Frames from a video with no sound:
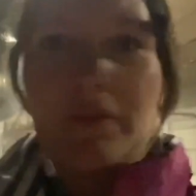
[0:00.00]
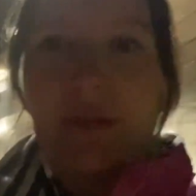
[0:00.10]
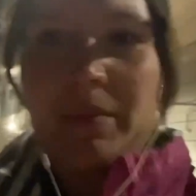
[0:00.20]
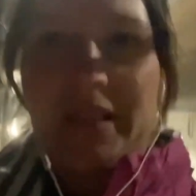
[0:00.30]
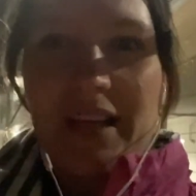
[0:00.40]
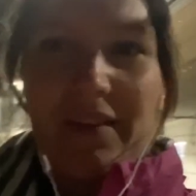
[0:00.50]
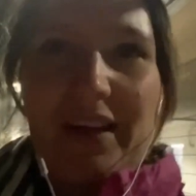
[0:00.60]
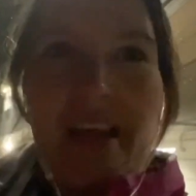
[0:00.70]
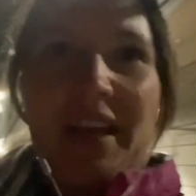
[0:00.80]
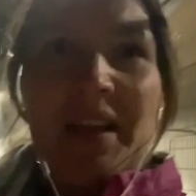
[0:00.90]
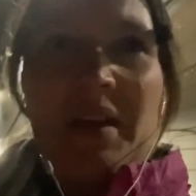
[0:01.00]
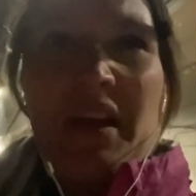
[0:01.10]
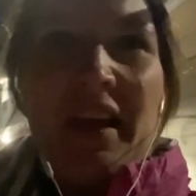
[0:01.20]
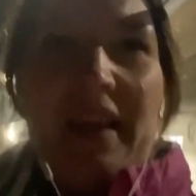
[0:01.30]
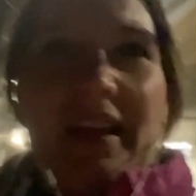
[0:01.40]
wird mittlerweile
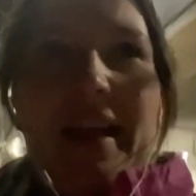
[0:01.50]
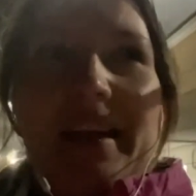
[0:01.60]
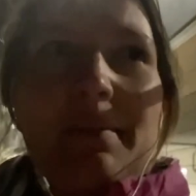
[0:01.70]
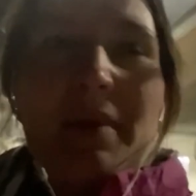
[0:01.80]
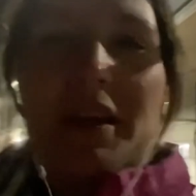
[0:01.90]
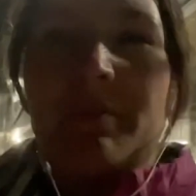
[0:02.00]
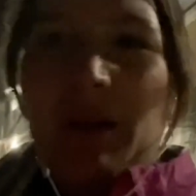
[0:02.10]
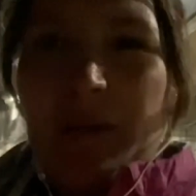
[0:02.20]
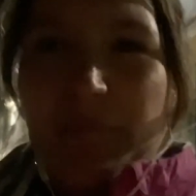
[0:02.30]
leider manchmal ein